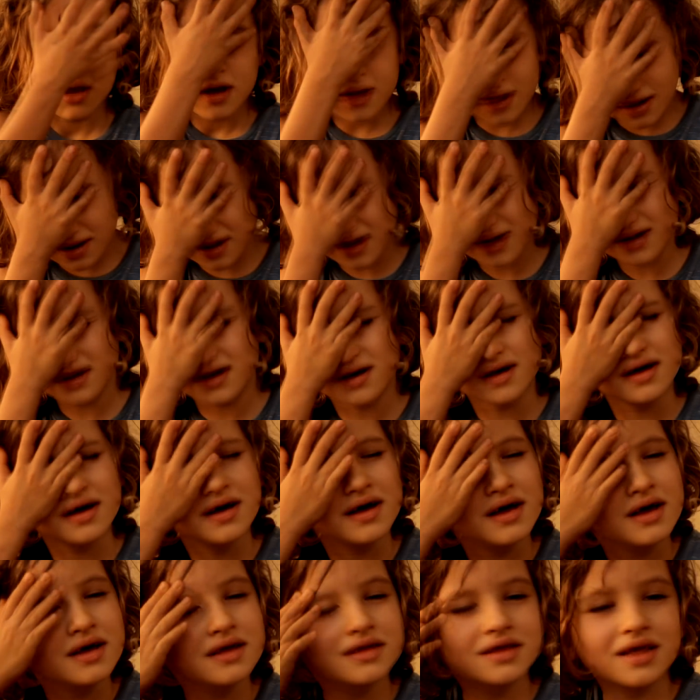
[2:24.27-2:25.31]
Ah,
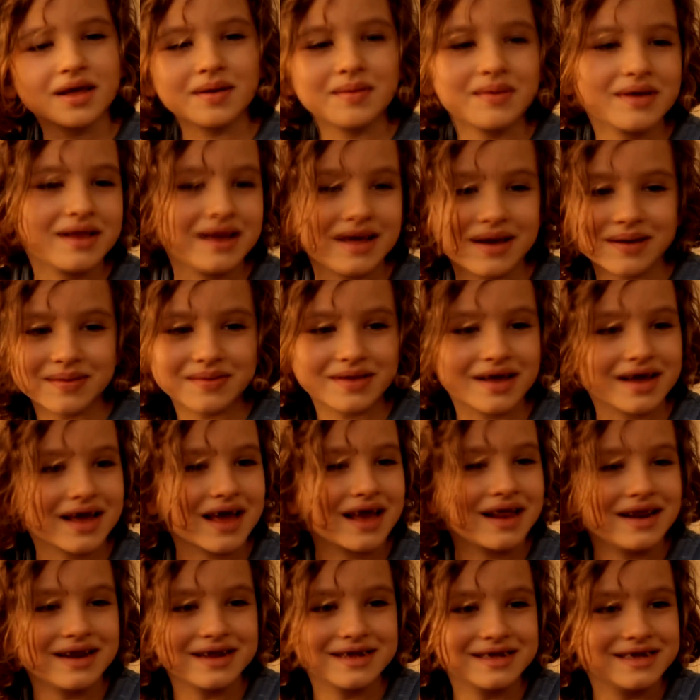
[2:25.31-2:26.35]
nem me lembro
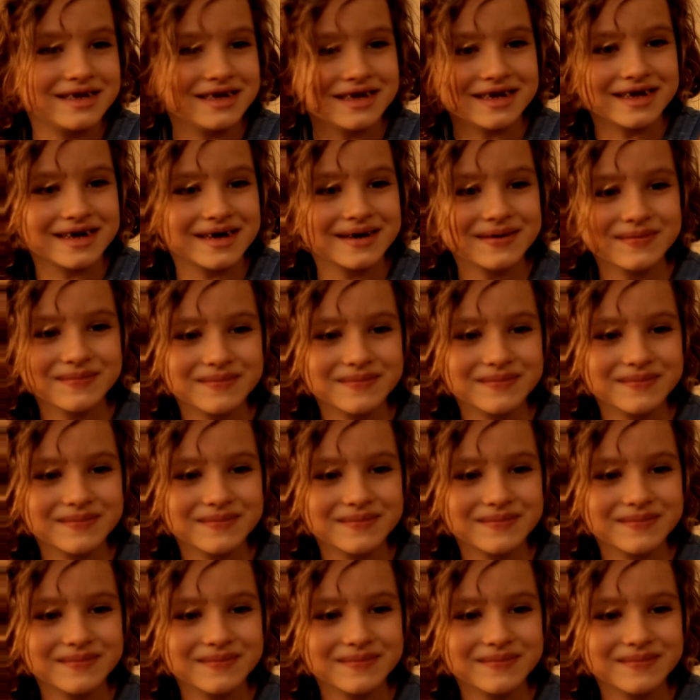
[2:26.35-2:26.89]
daquele dia.